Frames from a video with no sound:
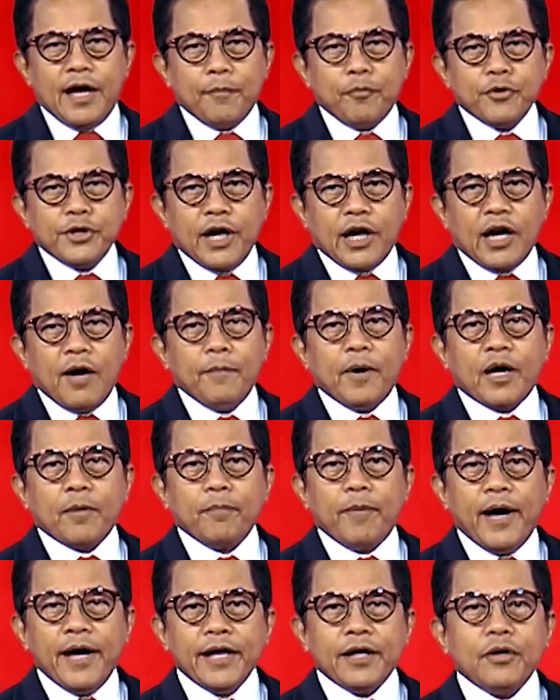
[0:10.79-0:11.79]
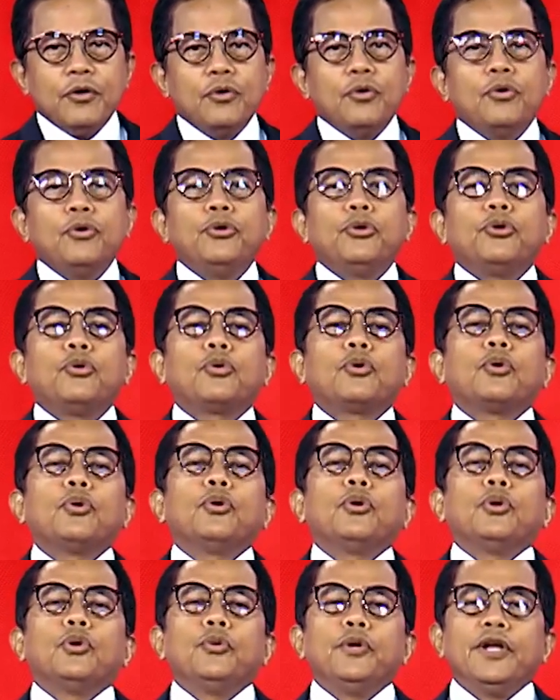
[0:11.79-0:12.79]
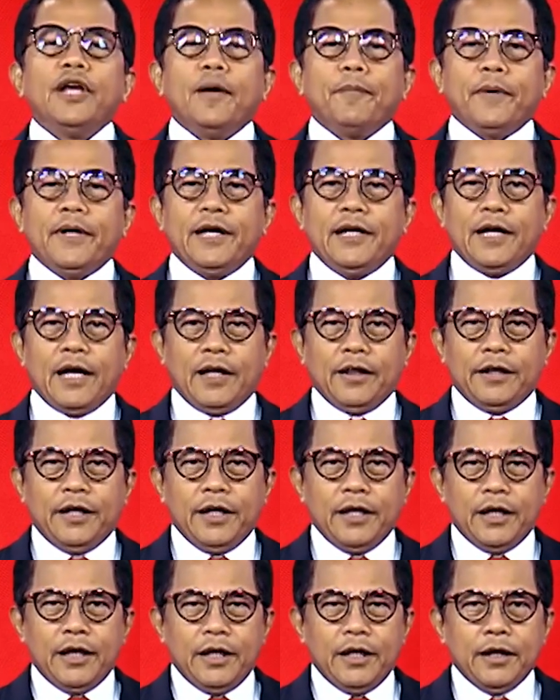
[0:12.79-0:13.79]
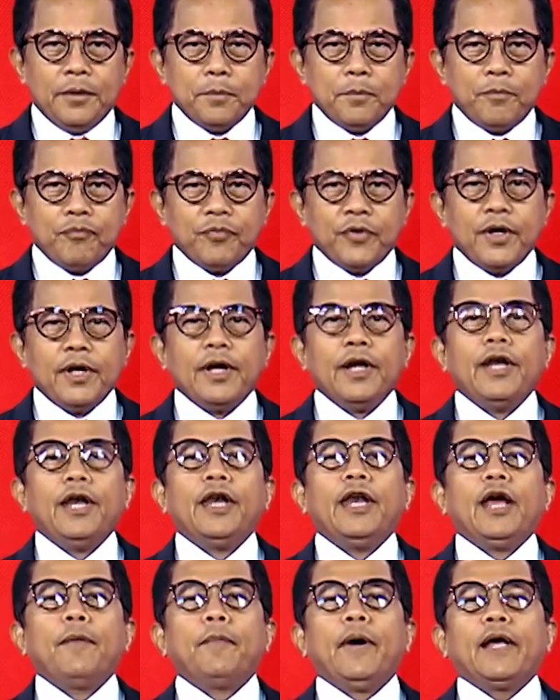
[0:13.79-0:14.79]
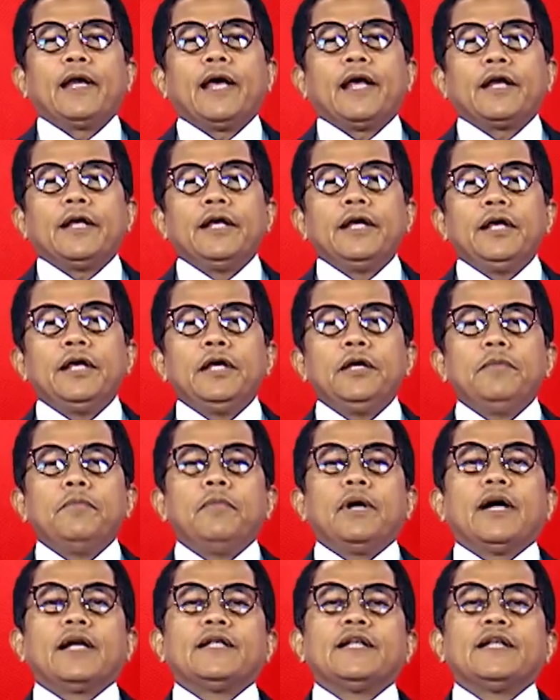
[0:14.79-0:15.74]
punya kabar baik untuk dunia pendidikan tinggi. DPR RI bekerja